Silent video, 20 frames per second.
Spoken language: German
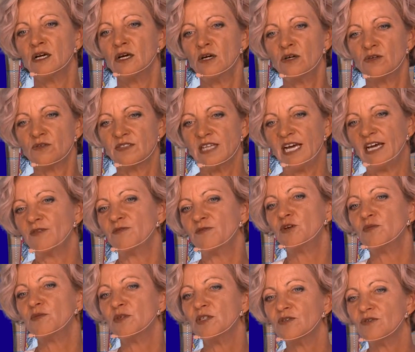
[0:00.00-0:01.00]
Und dann
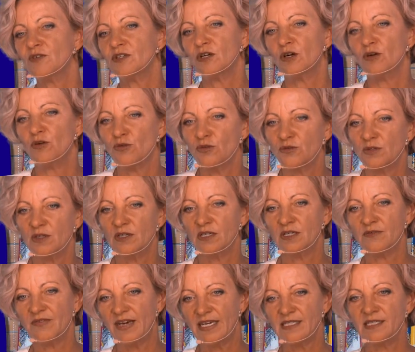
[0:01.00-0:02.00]
wir natürlich äh,
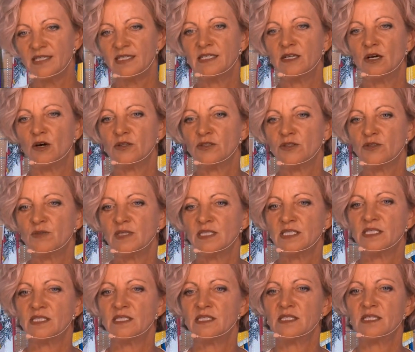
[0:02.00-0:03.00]
weiterhin
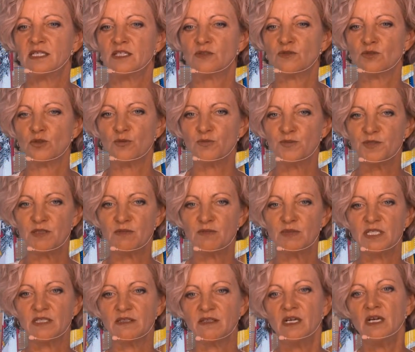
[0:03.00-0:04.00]
automatisieren und
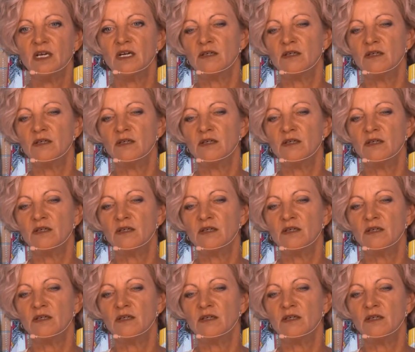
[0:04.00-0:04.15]
optimieren.